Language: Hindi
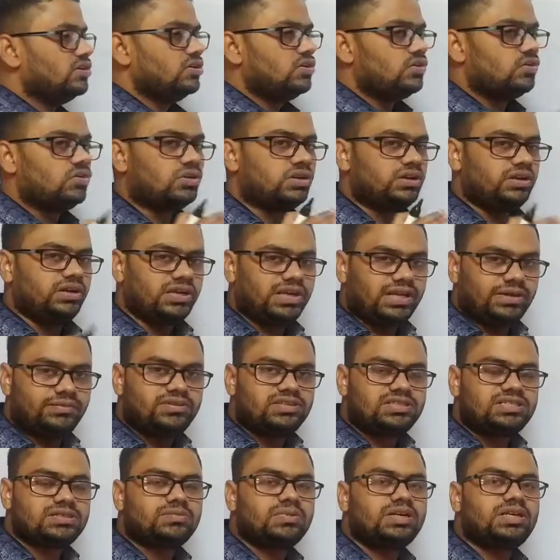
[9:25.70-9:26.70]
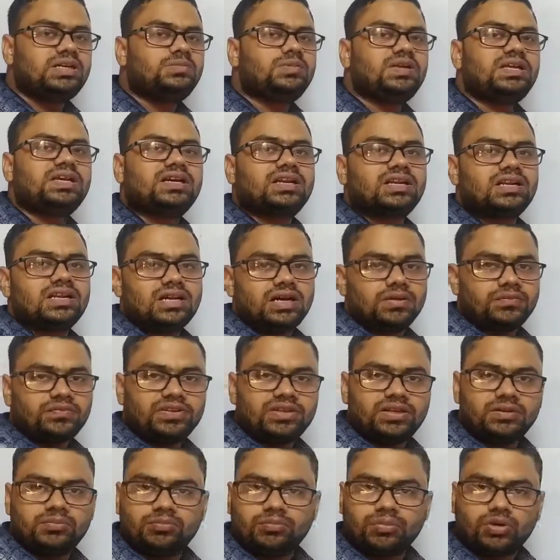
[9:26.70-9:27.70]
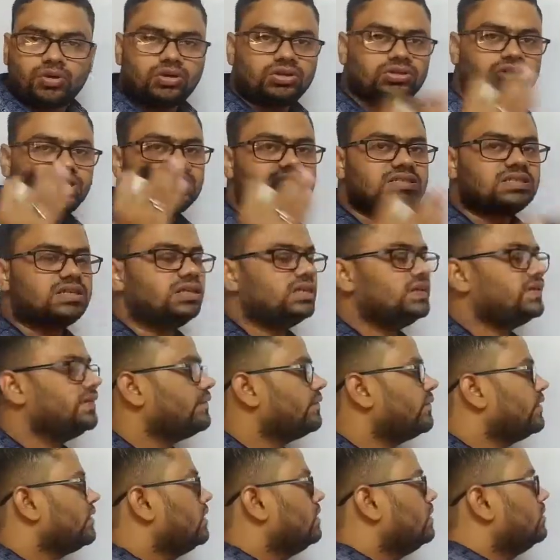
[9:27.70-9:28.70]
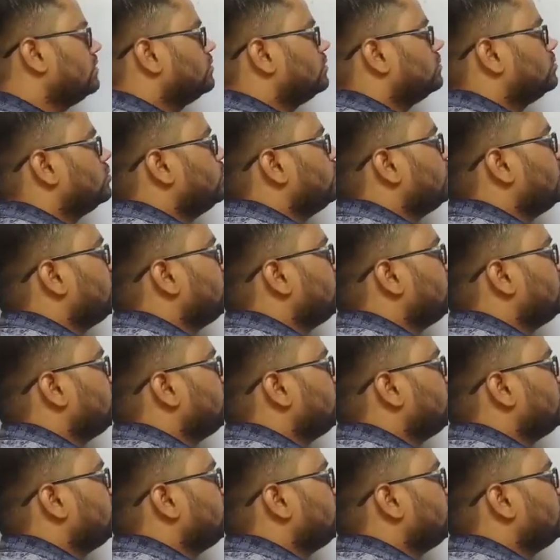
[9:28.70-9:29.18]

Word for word: और इलेवन से मल्टीप्लाई करना आपके लिए बहुत आसान है तो मैं